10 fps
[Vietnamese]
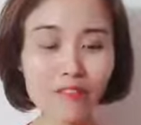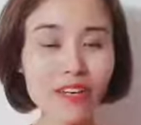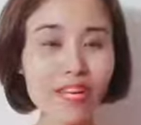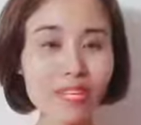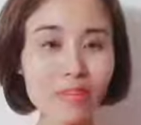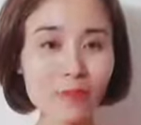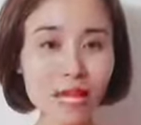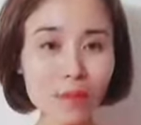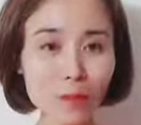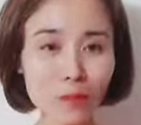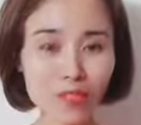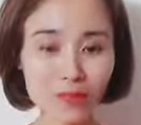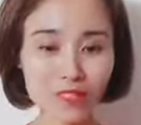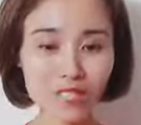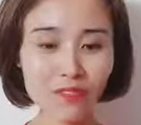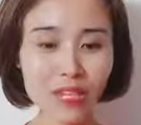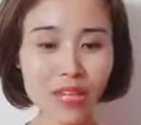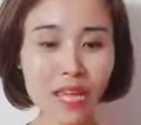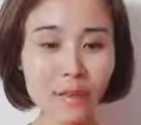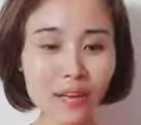và đây cũng là một trong những cái
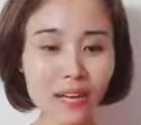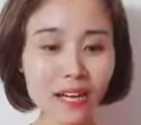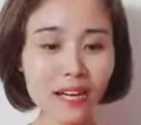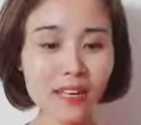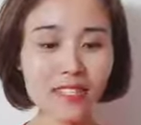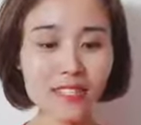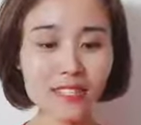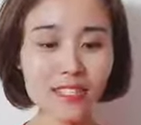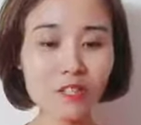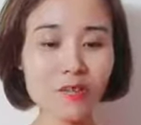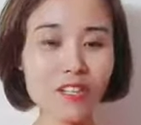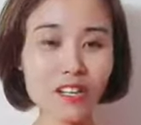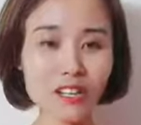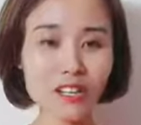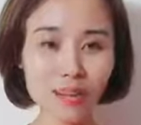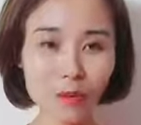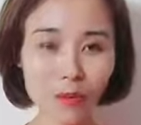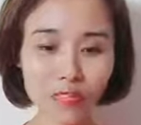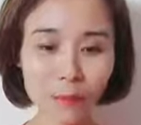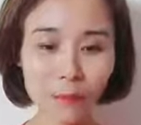vấn đề mà rất nhiều người đang
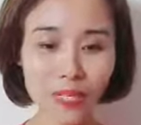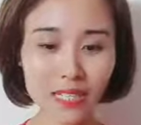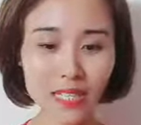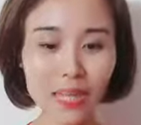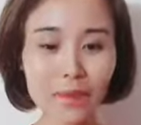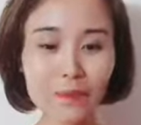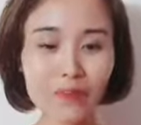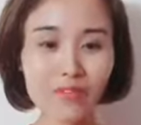quan tâm hiện nay